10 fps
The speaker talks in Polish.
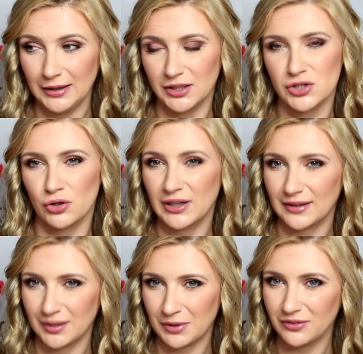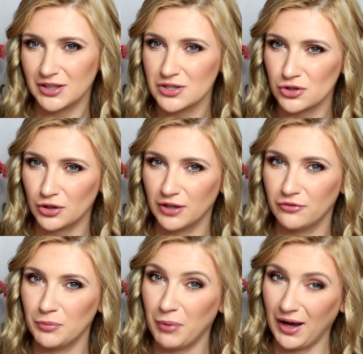Historia tak naprawdę jest trochę
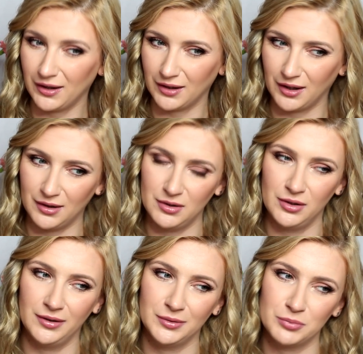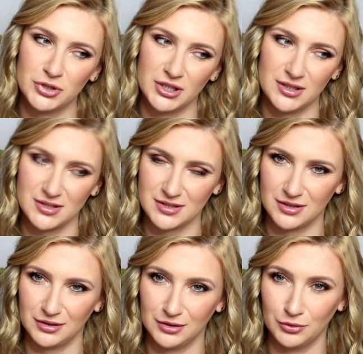wyparta przez
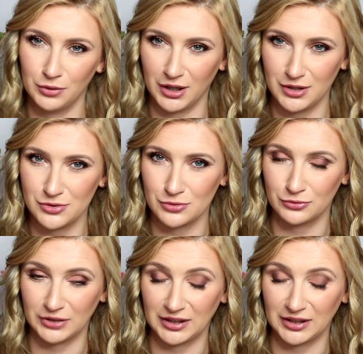y, Ukraińców.